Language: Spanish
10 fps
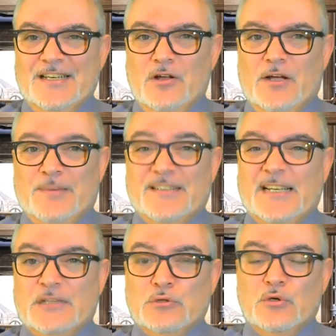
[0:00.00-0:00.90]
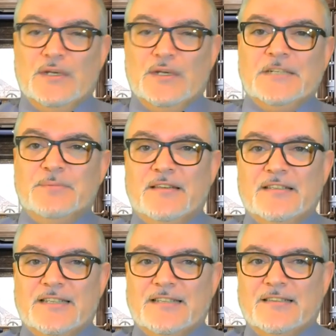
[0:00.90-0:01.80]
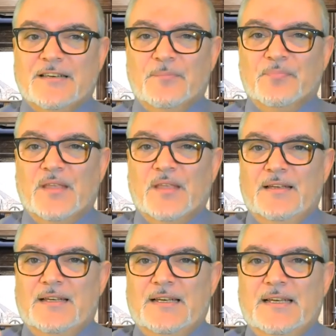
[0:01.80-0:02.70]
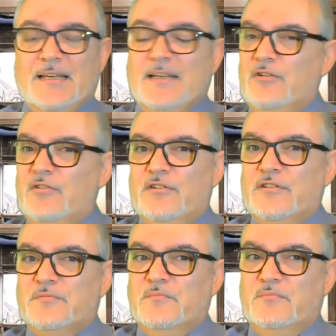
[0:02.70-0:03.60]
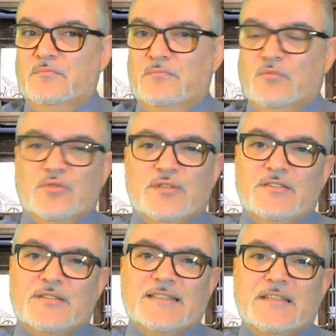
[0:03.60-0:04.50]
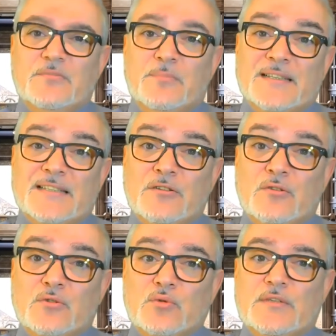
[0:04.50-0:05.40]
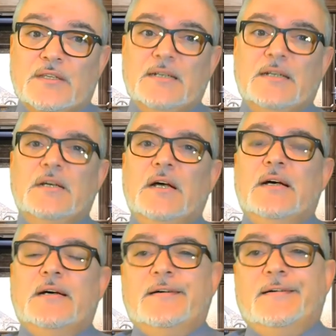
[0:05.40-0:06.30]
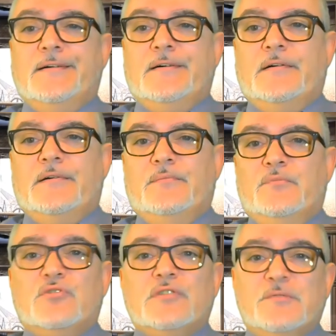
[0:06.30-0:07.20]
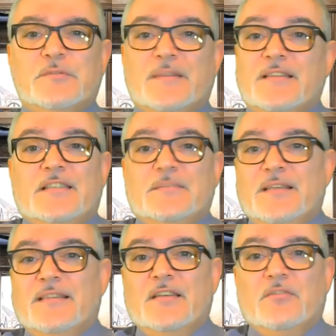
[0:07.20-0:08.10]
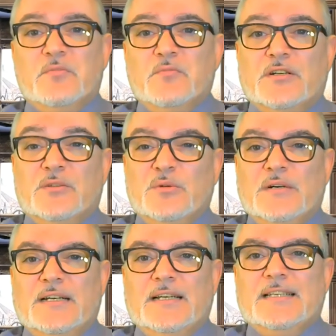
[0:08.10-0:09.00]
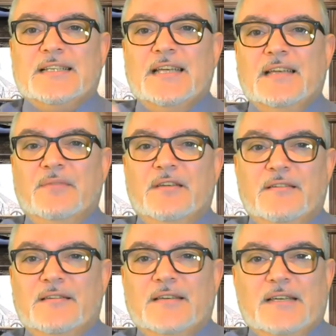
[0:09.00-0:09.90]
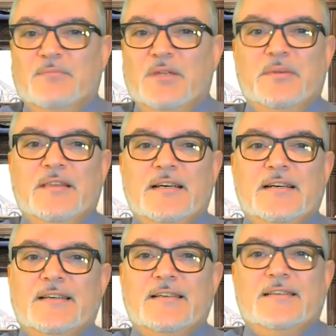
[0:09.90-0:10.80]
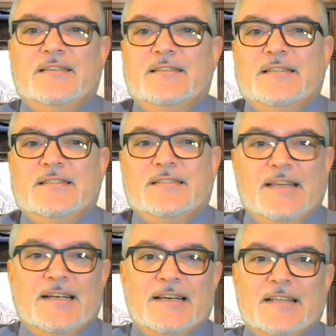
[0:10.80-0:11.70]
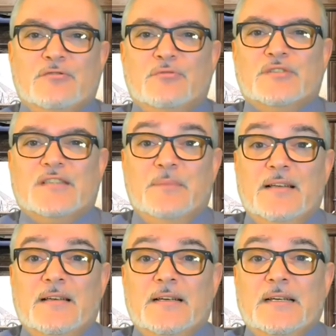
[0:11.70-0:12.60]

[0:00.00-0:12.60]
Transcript: Lo que pasa es que tú solo quieres ver desastre. En los muchos años que he estado pasando consulta muchos de mis pacientes me decían lo mismo que tú, es que eh, mi vida eh, es negra, todo está mal.